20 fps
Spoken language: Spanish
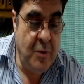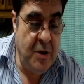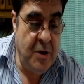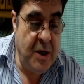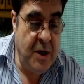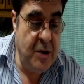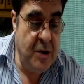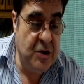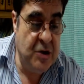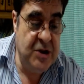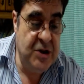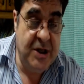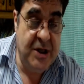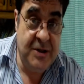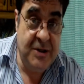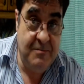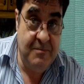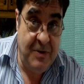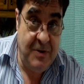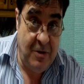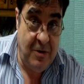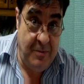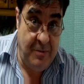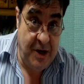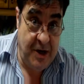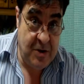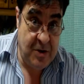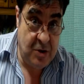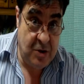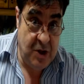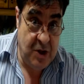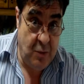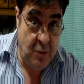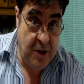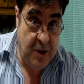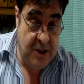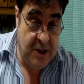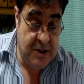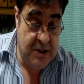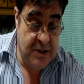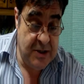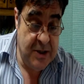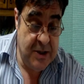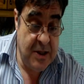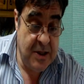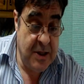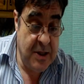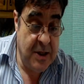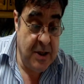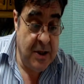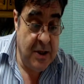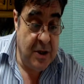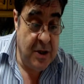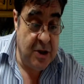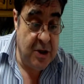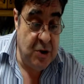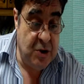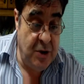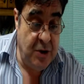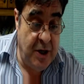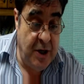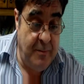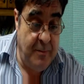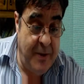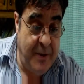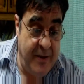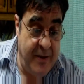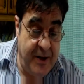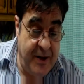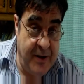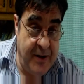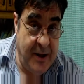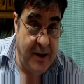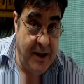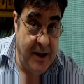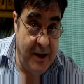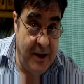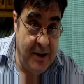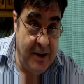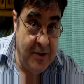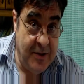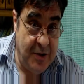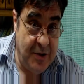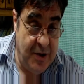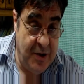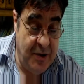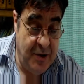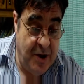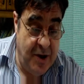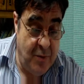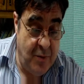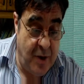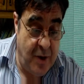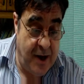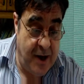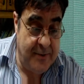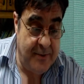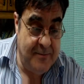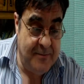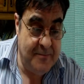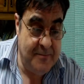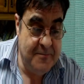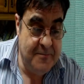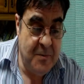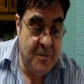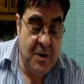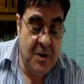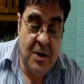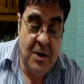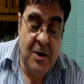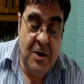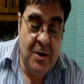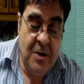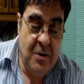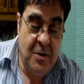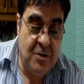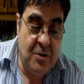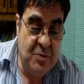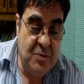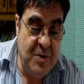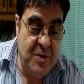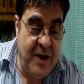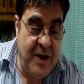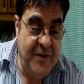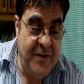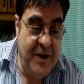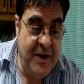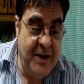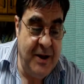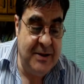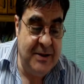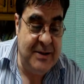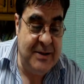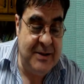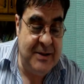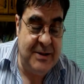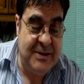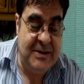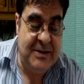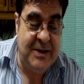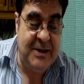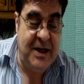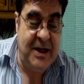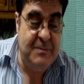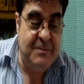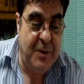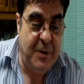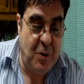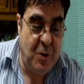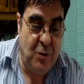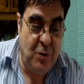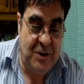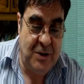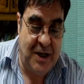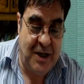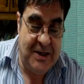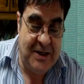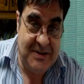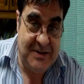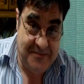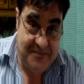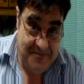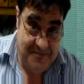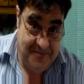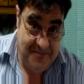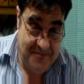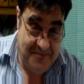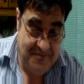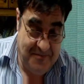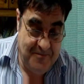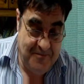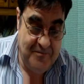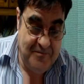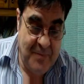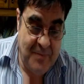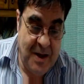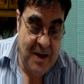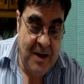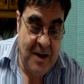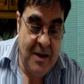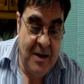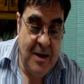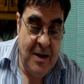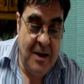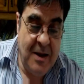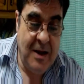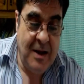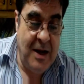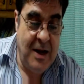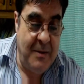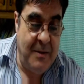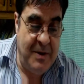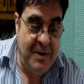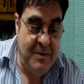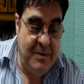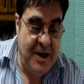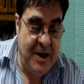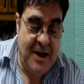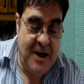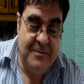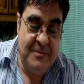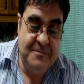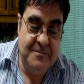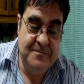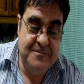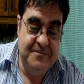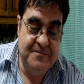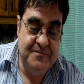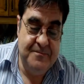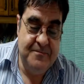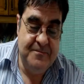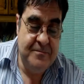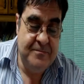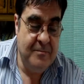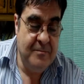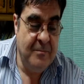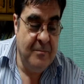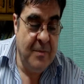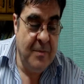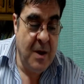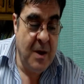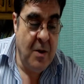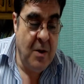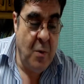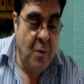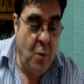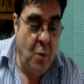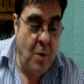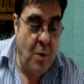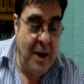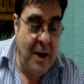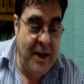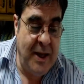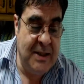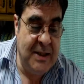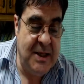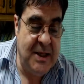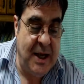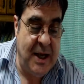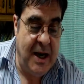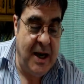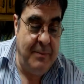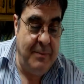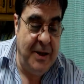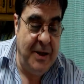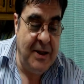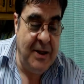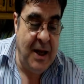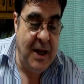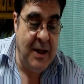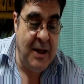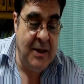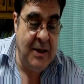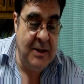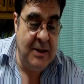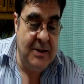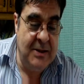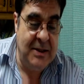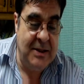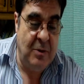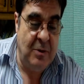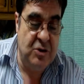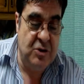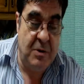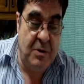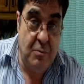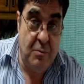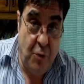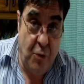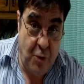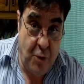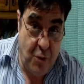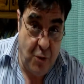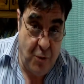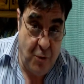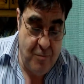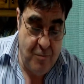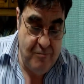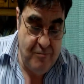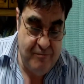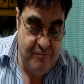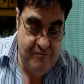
Buenas noches, mi nombre es José Luis, soy el padre de Cintia Durán. Os voy a hacer tres preguntas. La primera, ¿cuál es la capital de Luxemburgo?